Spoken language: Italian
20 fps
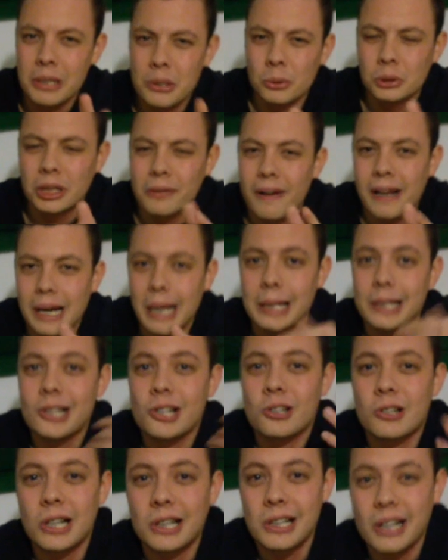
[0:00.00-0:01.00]
minuti, verrà
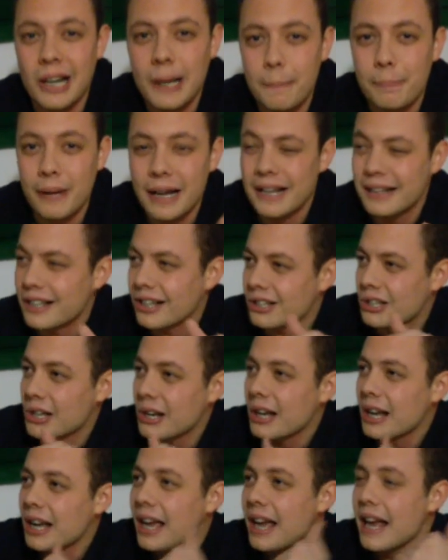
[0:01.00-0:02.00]
l'ingegnere a
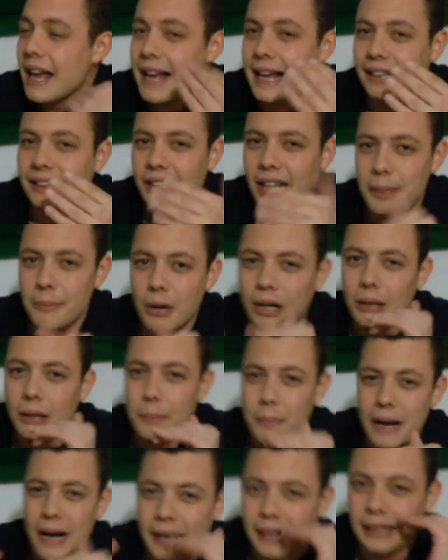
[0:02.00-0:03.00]
prenderci e andremo al
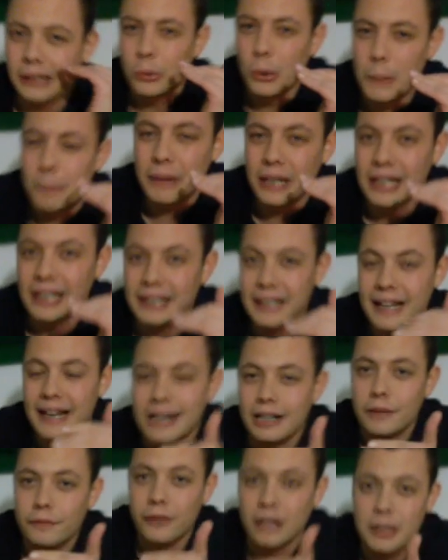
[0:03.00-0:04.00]
bar Due Pigni
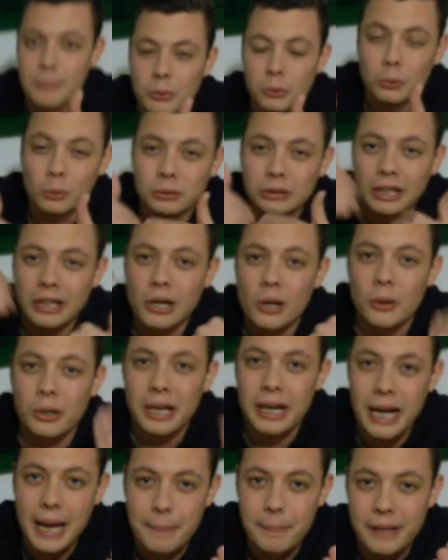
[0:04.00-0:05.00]
e lì faremo un
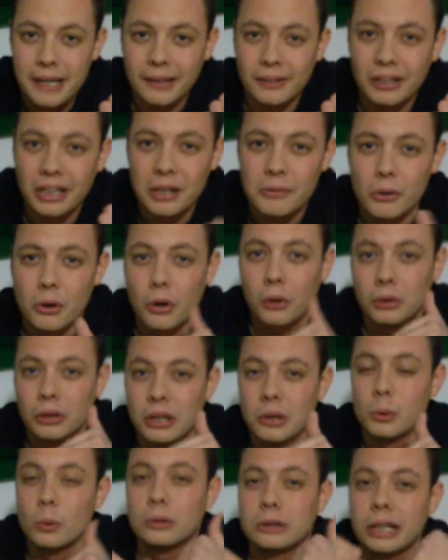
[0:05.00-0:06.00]
ulteriore aperitivo
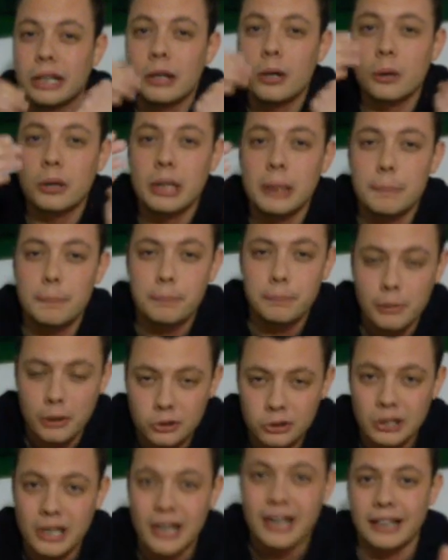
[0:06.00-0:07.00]
con ulteriori
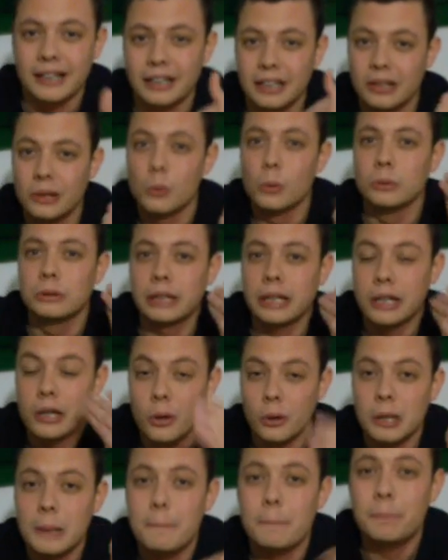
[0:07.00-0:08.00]
prosecchi,
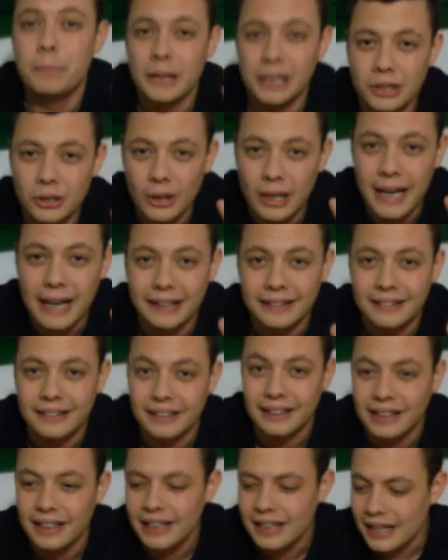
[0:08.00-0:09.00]
ulteriori
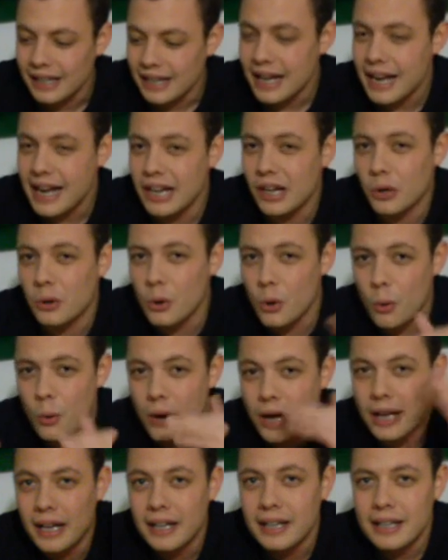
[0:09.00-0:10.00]
pignoletti. E io
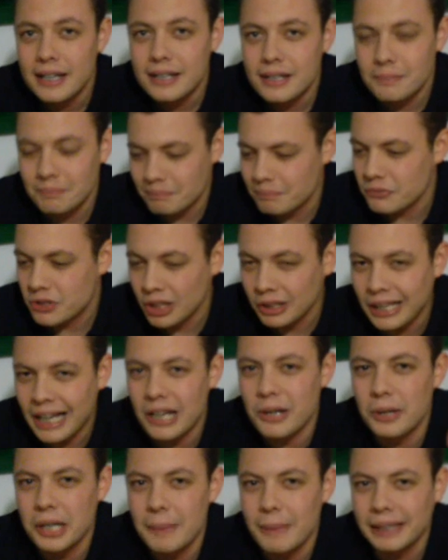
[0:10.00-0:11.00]
comunque ci
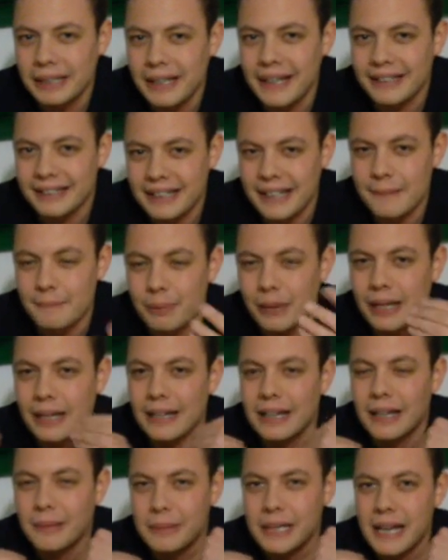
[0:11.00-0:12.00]
tengo a ribadire
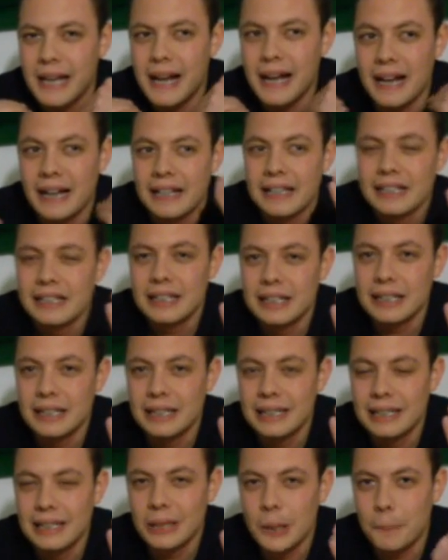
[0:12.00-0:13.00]
sempre la mia
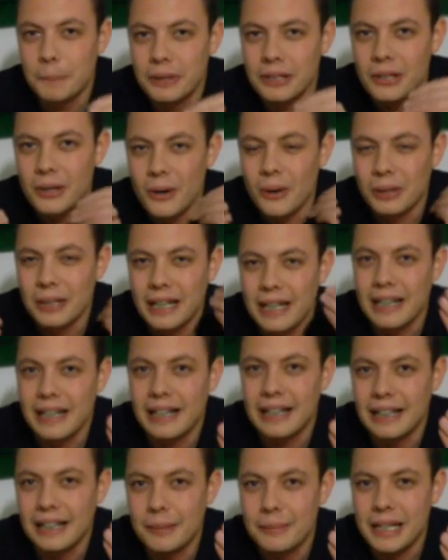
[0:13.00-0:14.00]
eh,
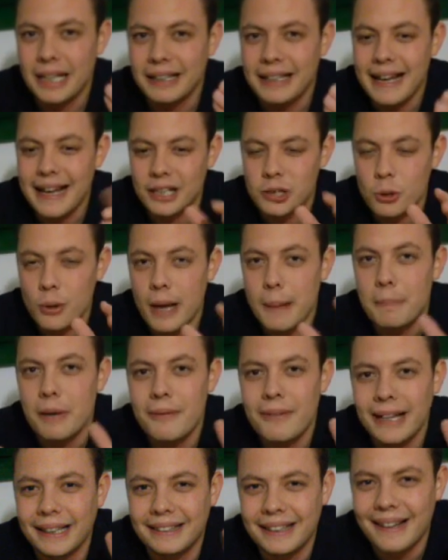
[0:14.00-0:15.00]
opinione, la mia idea, cioè
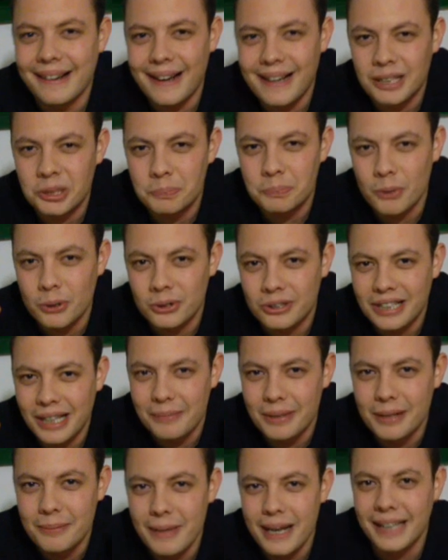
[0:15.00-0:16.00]
bevete
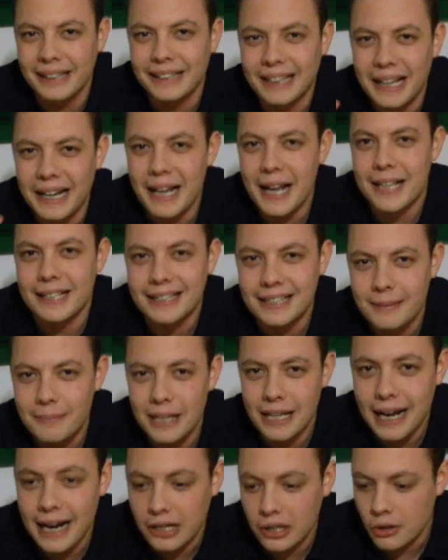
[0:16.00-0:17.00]
responsabilmente ragazzi,
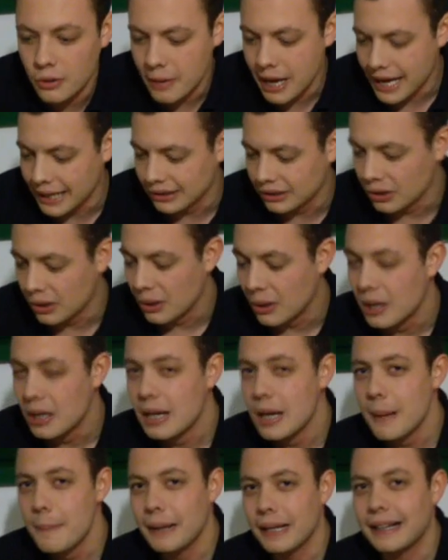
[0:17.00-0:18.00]
mi raccomando,
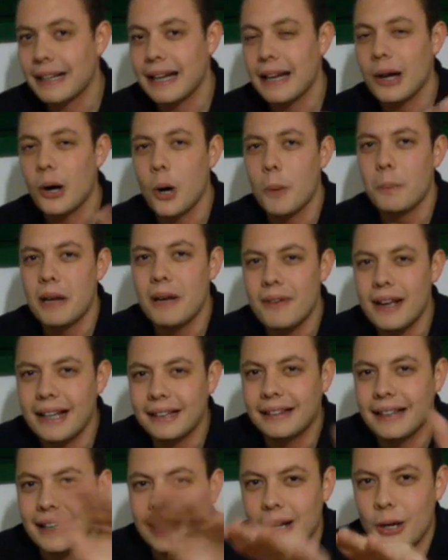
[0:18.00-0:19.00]
perché o
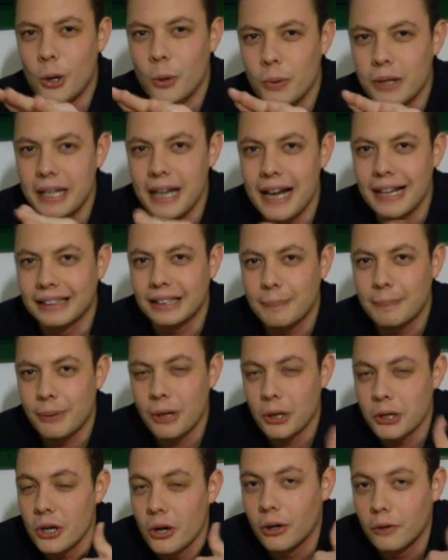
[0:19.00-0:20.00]
bevete o guidate,
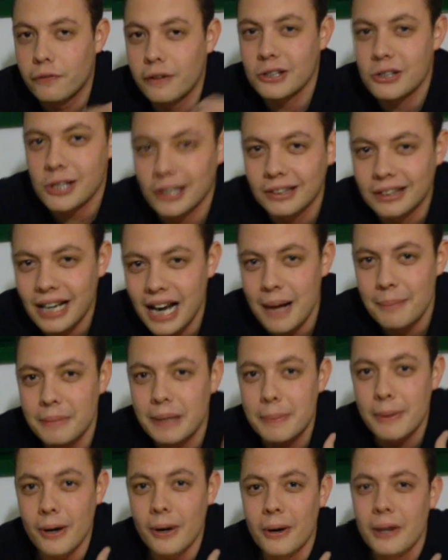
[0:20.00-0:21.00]
però io faccio
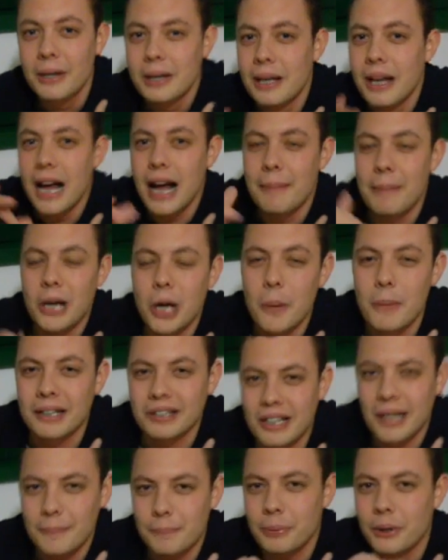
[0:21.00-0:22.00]
entrambi, però a me come
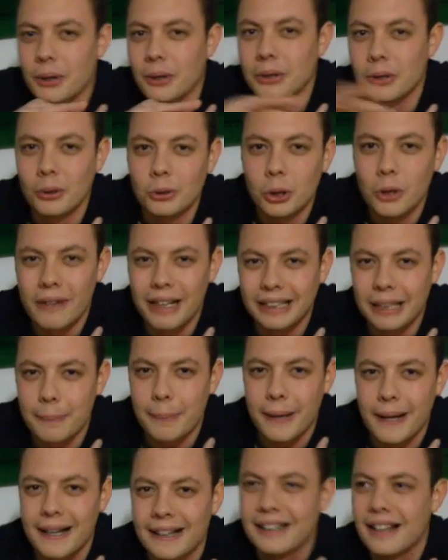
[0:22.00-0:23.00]
esempio non dovete
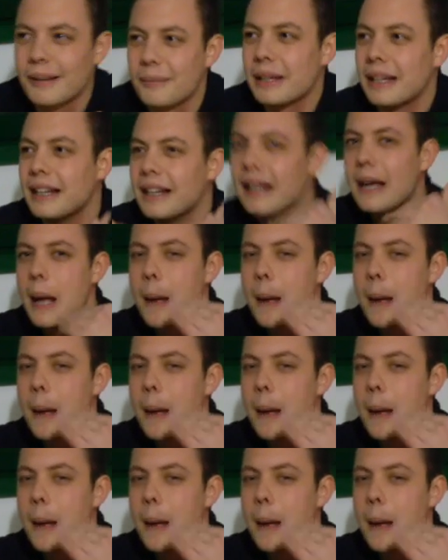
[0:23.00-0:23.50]
prendermi.